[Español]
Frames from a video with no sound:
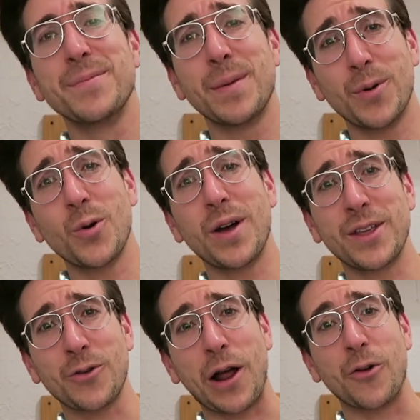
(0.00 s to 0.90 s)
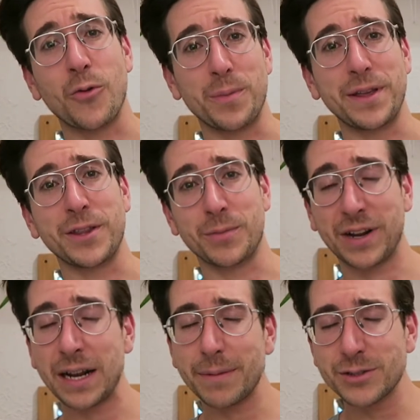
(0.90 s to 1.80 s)
me pongo ahí algún vídeo.
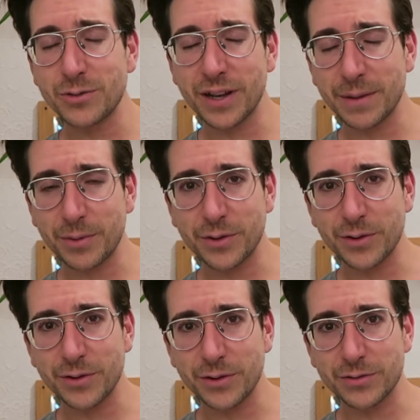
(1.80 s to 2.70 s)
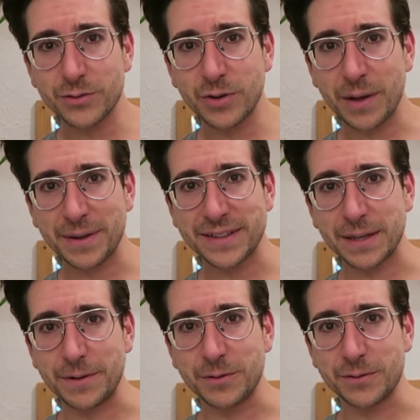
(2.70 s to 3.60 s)
Porque la pechuga de pollo dura
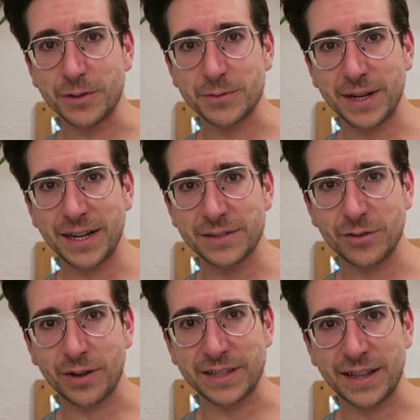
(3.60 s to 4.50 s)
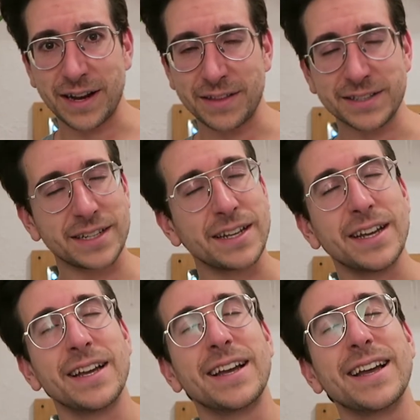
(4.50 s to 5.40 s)
20 minutos, ¿vale? Eso es lo que tarda en hacerse.
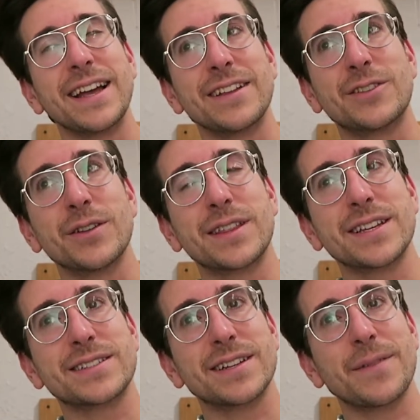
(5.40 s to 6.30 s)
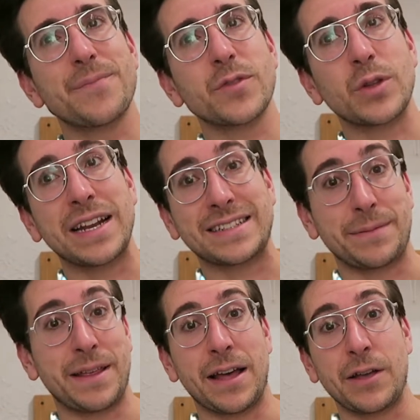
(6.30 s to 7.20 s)
Entonces, se
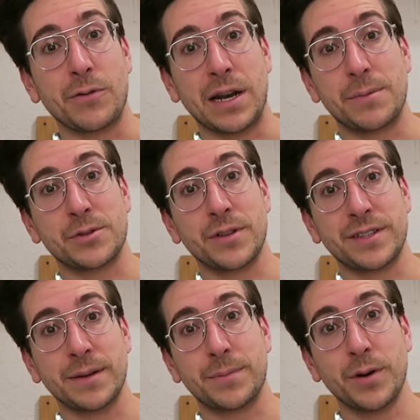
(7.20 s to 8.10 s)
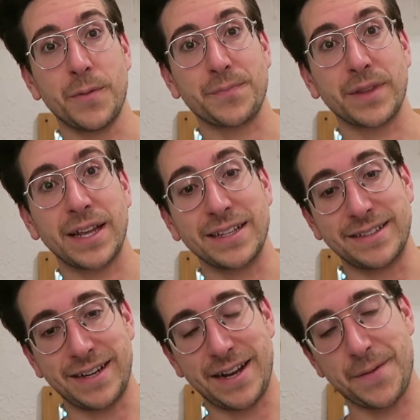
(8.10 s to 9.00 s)
me da, hay un lapso de tiempo
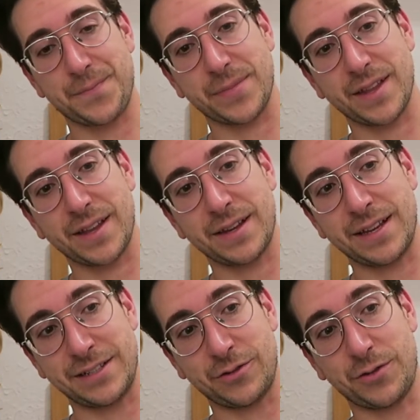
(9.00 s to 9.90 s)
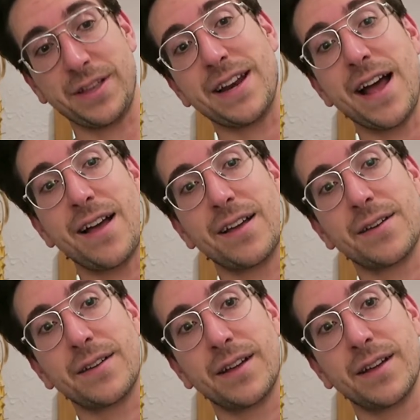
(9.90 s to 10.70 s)
entre que se cocina,